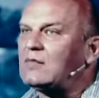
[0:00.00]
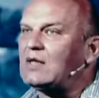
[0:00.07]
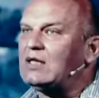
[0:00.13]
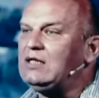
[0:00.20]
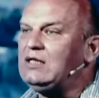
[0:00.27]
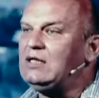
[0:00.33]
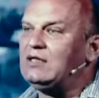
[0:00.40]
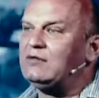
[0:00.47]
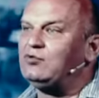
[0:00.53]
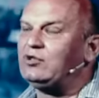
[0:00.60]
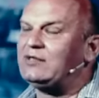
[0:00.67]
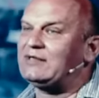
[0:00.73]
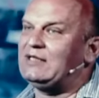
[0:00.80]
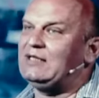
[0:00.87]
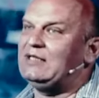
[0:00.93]
И
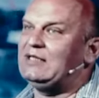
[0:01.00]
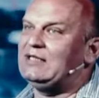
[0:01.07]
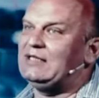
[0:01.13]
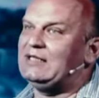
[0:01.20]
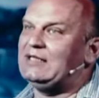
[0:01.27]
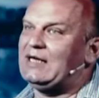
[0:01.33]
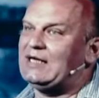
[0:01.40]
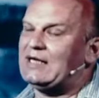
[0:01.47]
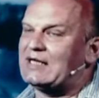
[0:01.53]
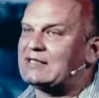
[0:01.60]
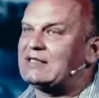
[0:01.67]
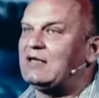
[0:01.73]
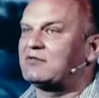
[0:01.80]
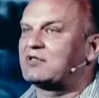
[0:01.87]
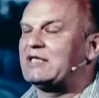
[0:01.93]
вот
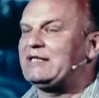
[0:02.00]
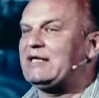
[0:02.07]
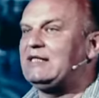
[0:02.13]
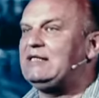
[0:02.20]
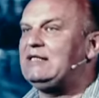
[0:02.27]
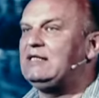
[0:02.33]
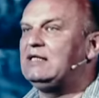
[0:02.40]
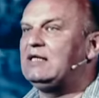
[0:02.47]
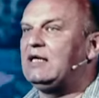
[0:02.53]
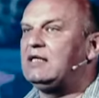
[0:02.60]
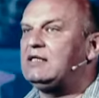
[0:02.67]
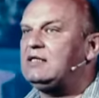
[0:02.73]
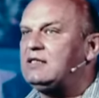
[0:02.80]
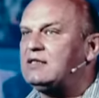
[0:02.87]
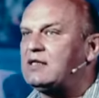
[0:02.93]
оставшись один на
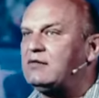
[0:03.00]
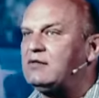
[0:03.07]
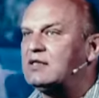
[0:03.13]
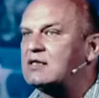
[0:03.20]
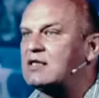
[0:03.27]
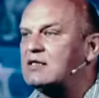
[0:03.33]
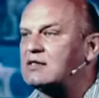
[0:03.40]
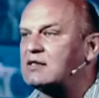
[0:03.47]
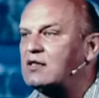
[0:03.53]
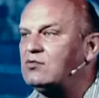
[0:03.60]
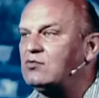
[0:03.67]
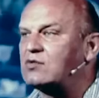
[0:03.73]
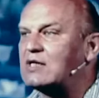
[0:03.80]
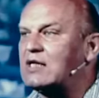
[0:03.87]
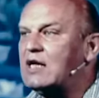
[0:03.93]
один, Советский
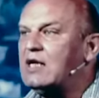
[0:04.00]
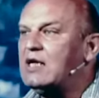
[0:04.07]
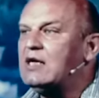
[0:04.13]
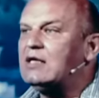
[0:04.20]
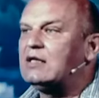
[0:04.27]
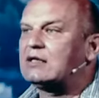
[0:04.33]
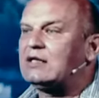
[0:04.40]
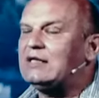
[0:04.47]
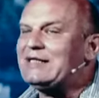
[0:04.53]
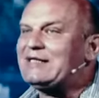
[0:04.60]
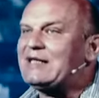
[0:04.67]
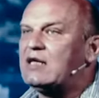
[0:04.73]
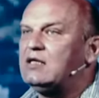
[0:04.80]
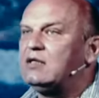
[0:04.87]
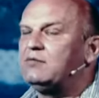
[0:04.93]
Союз
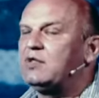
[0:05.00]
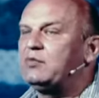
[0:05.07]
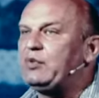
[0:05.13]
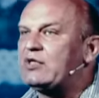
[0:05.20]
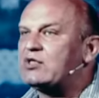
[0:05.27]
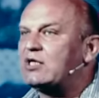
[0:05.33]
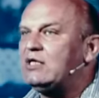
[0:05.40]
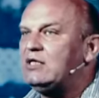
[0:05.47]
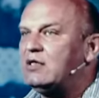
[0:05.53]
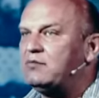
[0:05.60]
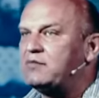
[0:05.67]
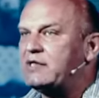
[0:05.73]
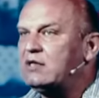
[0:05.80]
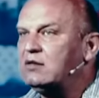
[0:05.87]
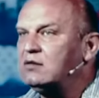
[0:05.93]
колоссальным напряжением
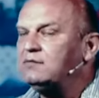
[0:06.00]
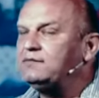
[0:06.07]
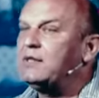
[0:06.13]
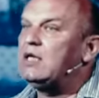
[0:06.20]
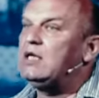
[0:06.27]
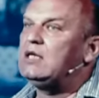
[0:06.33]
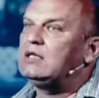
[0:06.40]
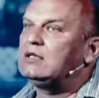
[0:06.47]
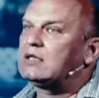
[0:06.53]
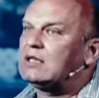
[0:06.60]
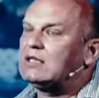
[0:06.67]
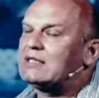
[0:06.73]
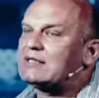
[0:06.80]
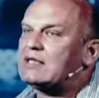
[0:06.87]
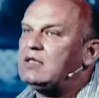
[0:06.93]
сил –
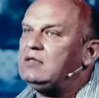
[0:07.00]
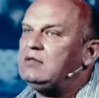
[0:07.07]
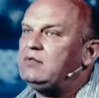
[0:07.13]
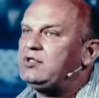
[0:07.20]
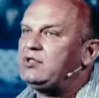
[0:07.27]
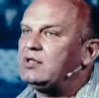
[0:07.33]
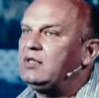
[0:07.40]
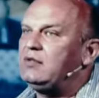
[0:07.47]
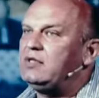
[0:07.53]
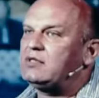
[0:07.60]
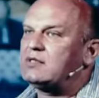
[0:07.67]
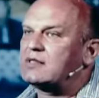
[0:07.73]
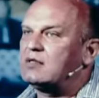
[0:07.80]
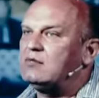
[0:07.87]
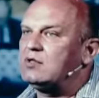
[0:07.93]
колоссальными
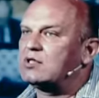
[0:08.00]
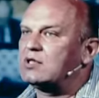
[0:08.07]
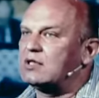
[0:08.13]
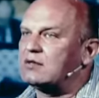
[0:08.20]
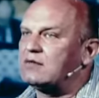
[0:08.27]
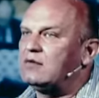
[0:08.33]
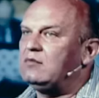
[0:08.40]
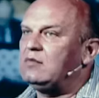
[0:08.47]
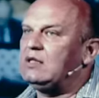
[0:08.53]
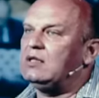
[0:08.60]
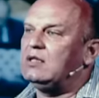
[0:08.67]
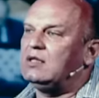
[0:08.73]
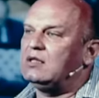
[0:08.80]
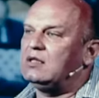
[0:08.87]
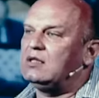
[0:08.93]
человеческими жертвами,
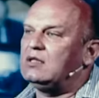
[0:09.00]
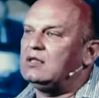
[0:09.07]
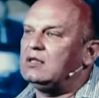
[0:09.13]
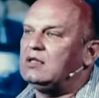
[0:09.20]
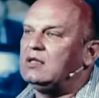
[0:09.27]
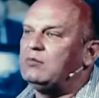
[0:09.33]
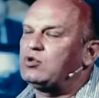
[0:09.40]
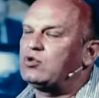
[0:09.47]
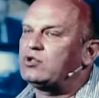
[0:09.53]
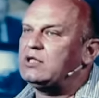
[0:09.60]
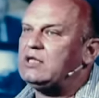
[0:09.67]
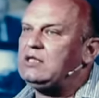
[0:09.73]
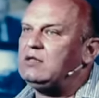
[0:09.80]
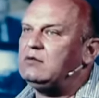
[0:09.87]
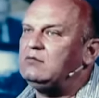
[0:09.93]
э,
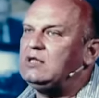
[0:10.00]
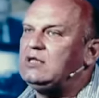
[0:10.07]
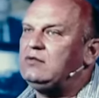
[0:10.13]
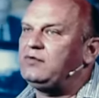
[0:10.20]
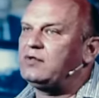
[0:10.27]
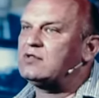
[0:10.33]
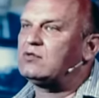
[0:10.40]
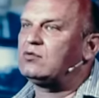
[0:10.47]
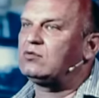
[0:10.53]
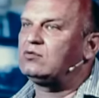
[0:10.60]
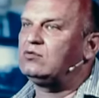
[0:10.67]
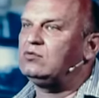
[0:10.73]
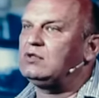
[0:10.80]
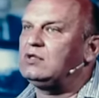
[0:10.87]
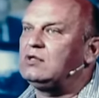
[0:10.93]
обрушением
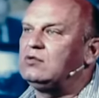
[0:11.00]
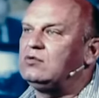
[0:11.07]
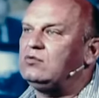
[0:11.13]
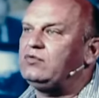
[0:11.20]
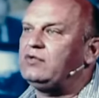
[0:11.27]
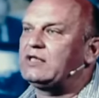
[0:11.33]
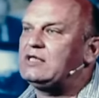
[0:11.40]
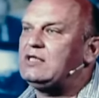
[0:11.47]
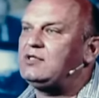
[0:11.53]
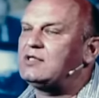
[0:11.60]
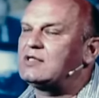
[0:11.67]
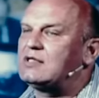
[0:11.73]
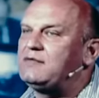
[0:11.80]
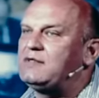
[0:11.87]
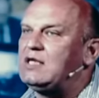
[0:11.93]
инфраструктуры, ну,
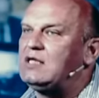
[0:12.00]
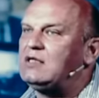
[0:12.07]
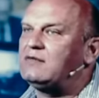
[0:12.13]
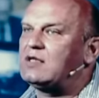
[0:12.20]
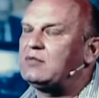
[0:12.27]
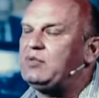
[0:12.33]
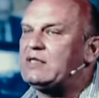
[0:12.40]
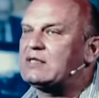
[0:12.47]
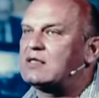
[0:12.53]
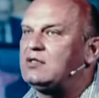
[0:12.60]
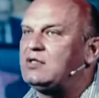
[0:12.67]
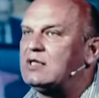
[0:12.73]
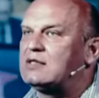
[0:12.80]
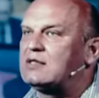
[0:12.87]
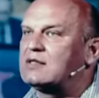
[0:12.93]
фактически всей европейской
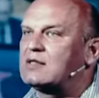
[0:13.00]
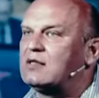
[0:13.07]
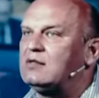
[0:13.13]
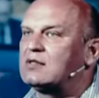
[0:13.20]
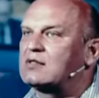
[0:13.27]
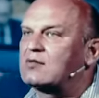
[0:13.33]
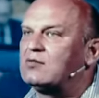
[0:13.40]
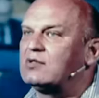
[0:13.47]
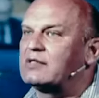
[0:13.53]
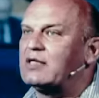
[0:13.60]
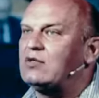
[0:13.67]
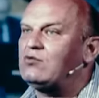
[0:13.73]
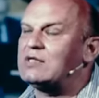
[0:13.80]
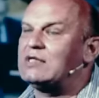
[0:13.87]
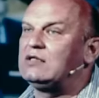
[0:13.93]
части Советского
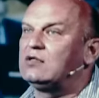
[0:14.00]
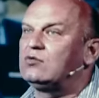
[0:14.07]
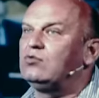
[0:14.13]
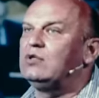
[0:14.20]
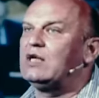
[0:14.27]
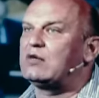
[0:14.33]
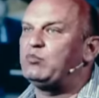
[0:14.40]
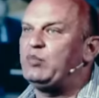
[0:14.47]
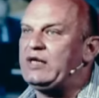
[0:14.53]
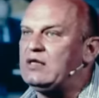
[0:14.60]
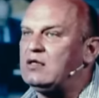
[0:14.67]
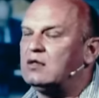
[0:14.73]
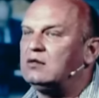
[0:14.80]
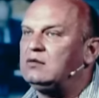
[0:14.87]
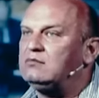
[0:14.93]
Союза этот удар
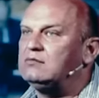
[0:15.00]
принял.